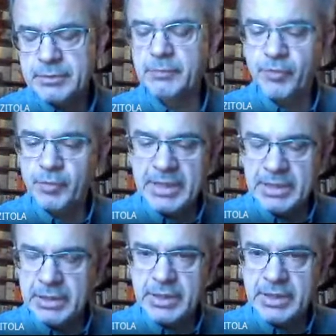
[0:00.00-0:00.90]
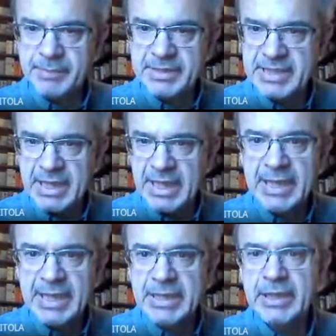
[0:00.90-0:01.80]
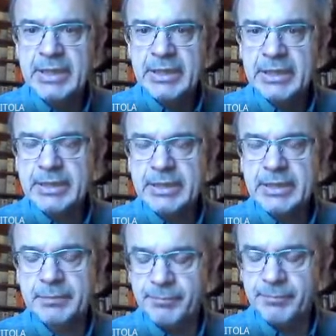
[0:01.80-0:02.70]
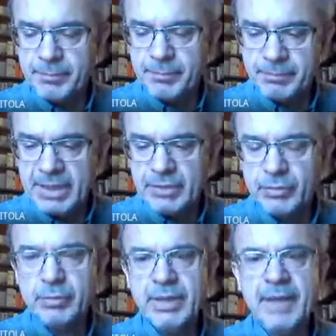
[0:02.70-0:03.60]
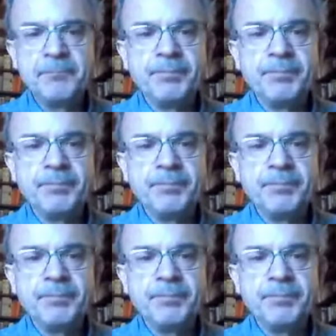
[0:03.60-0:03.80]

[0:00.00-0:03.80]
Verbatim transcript: in forma critica Pascal, eh, Platone,